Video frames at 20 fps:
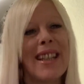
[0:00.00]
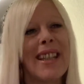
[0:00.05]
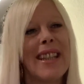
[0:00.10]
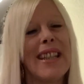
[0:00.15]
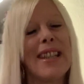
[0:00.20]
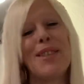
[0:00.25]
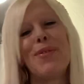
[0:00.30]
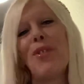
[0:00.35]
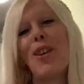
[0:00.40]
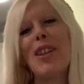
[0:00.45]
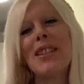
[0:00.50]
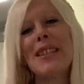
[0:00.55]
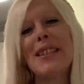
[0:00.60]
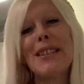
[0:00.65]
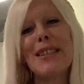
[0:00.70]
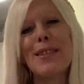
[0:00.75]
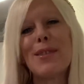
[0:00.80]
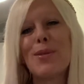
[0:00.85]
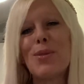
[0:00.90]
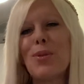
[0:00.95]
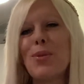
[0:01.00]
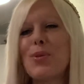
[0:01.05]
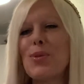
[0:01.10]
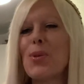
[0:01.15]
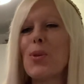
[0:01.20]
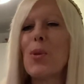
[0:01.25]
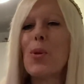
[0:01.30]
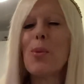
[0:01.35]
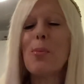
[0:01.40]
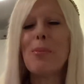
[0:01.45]
Ich wollte diesen
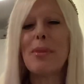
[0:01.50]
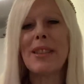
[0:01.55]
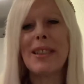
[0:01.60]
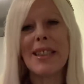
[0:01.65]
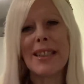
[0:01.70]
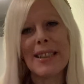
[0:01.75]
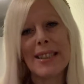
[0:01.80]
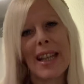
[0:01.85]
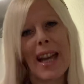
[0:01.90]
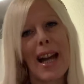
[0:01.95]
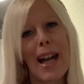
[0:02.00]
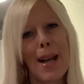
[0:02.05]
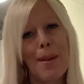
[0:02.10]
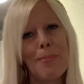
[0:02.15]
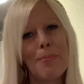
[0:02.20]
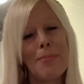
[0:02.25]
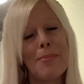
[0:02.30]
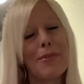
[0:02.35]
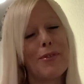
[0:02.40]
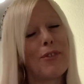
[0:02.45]
Duft unbedingt haben.